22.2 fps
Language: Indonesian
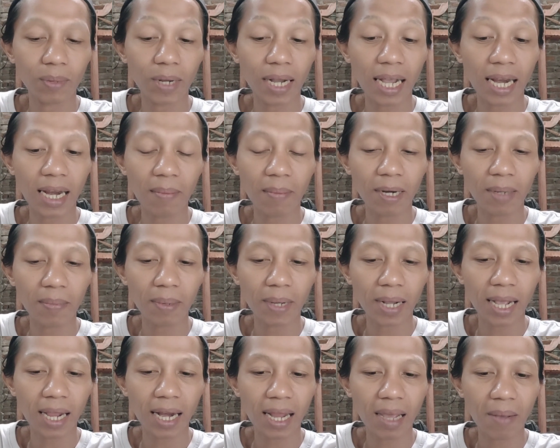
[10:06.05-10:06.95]

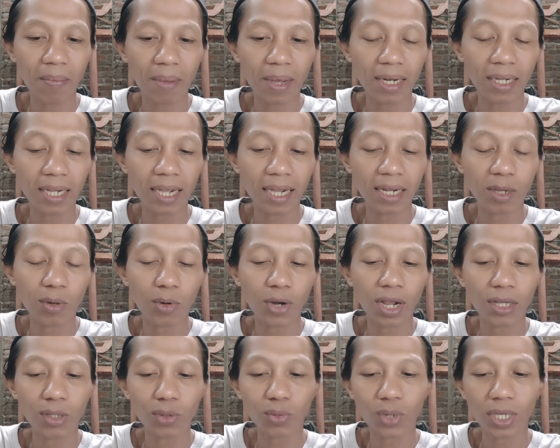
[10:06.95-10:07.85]
pengalaman-pengalaman dari
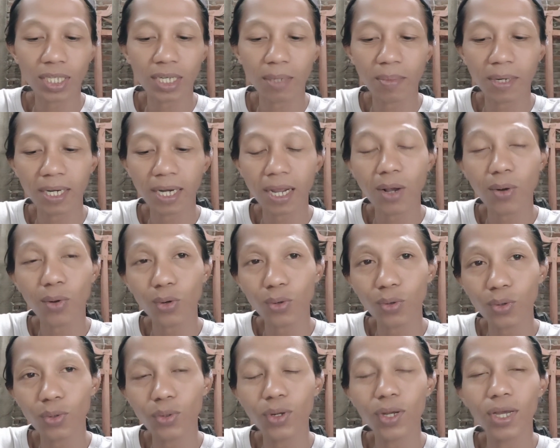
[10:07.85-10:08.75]
orang tua zaman
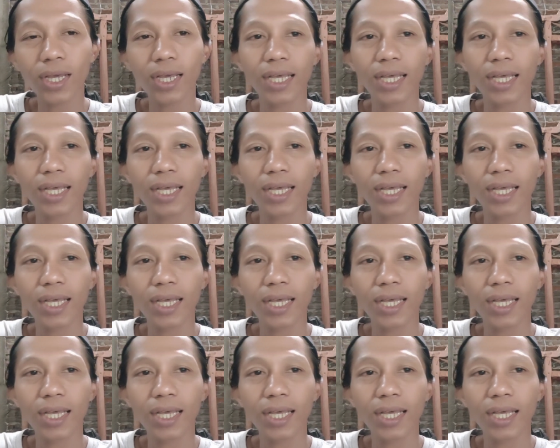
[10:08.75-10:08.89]
dahulu